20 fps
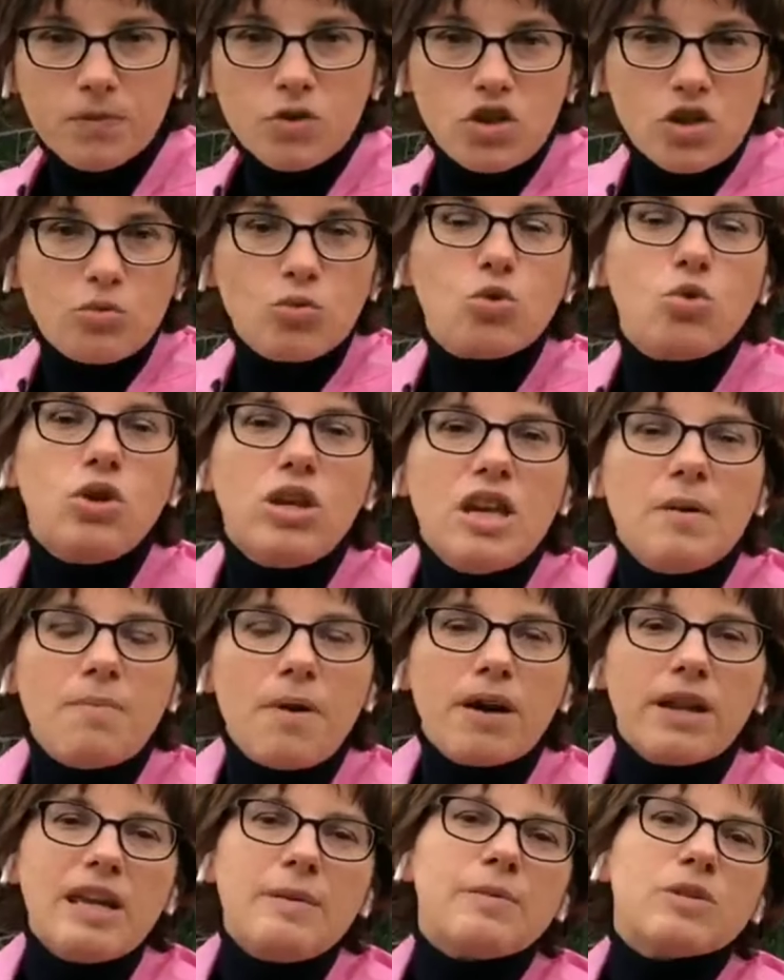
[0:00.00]
чем другие
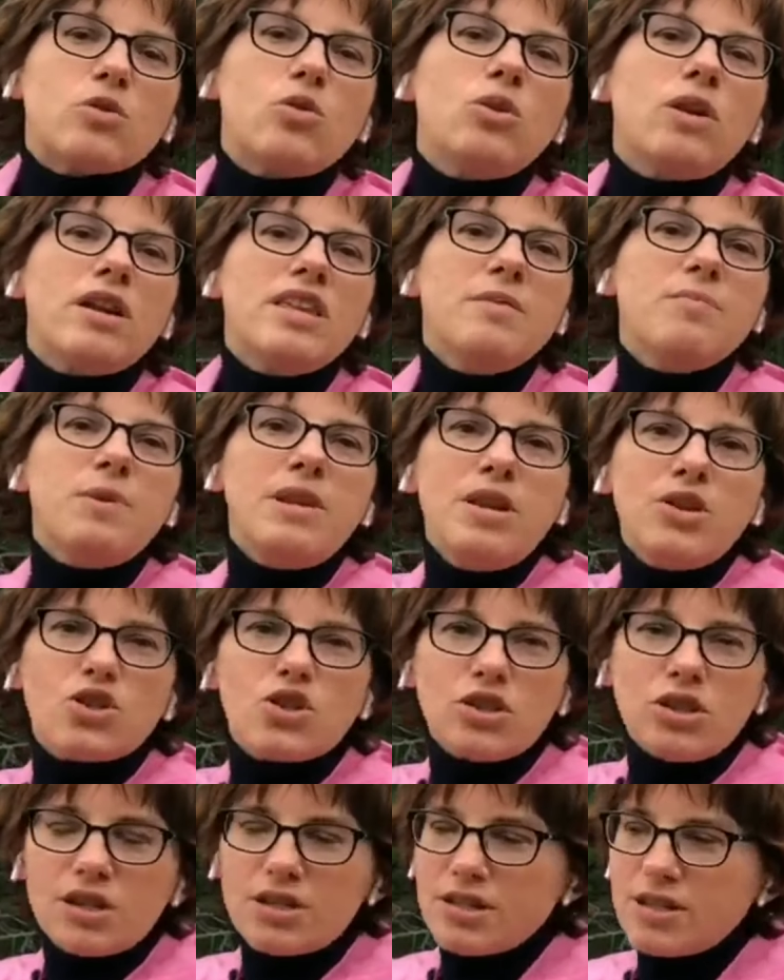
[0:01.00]
епархии, поскольку они
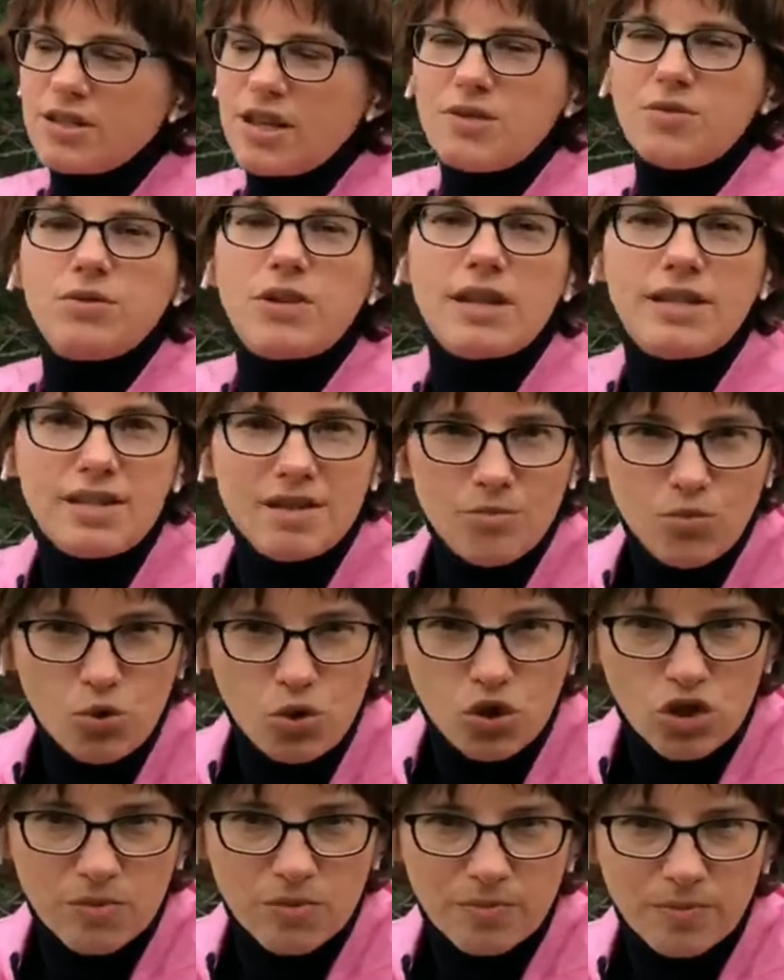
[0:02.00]
ближе, так сказать, власть
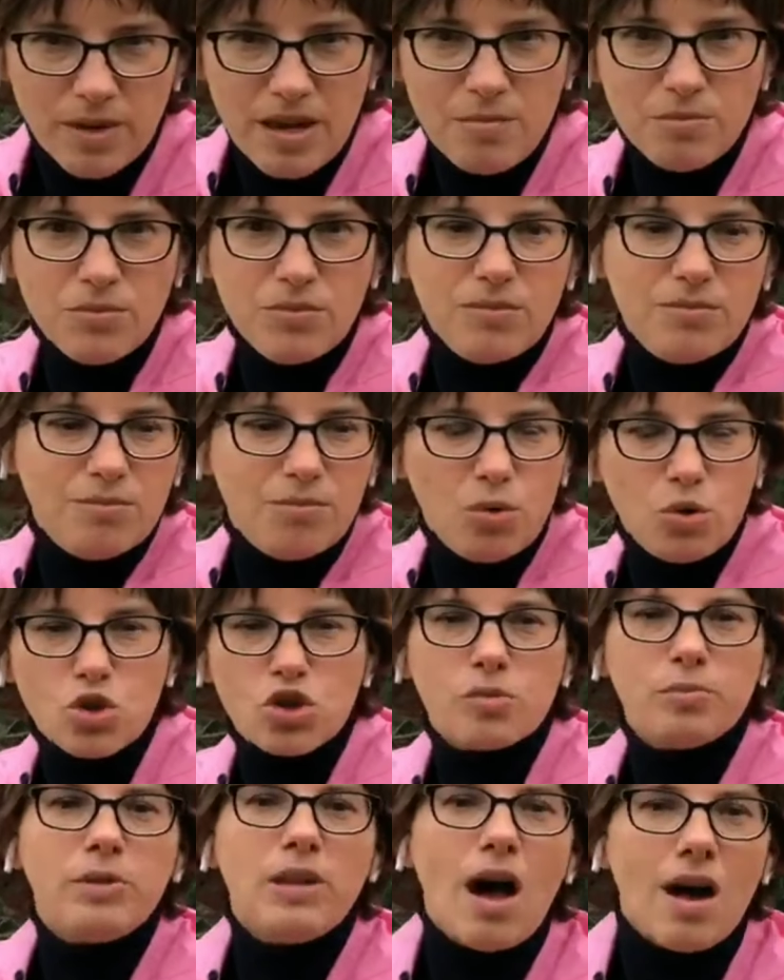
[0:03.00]
имущим, им
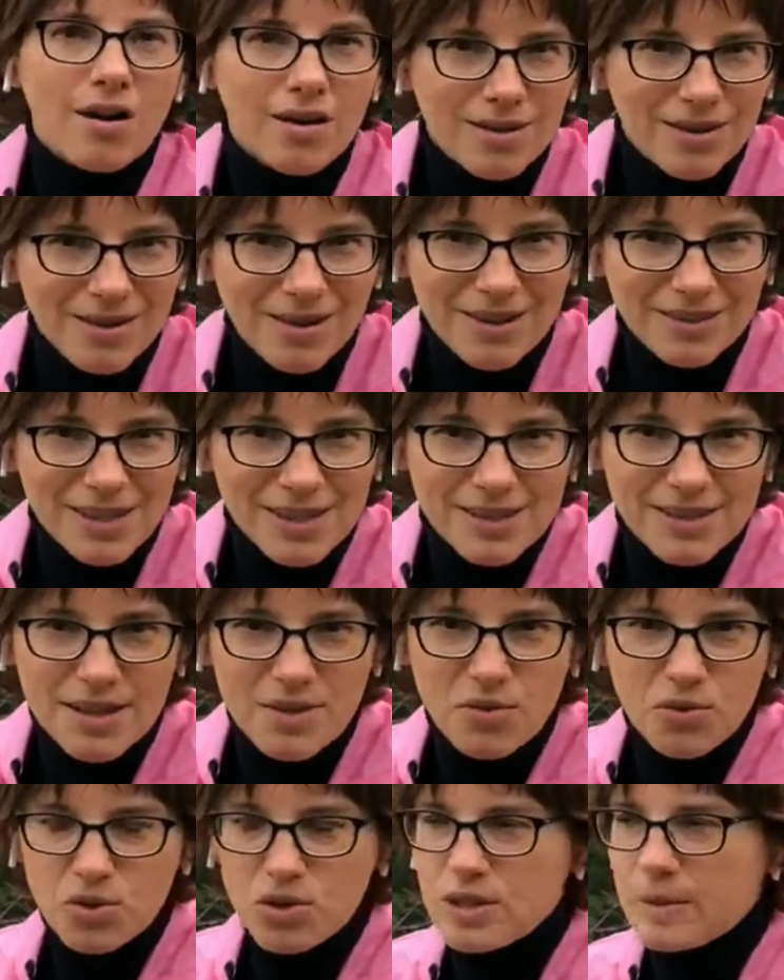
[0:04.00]
больше благ
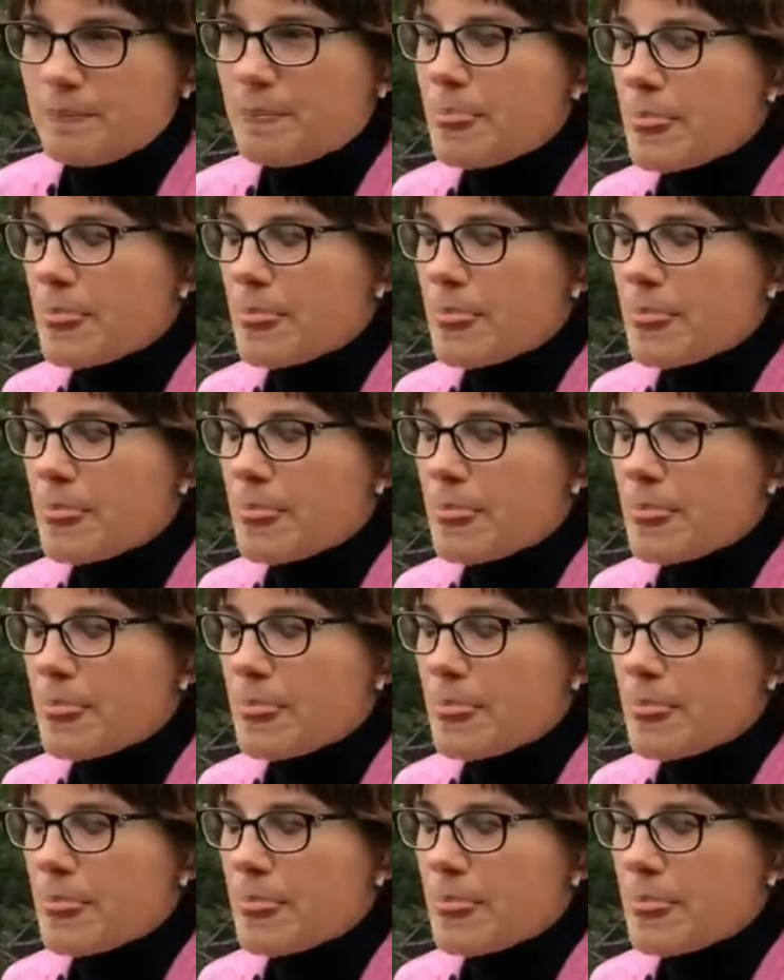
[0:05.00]
достается.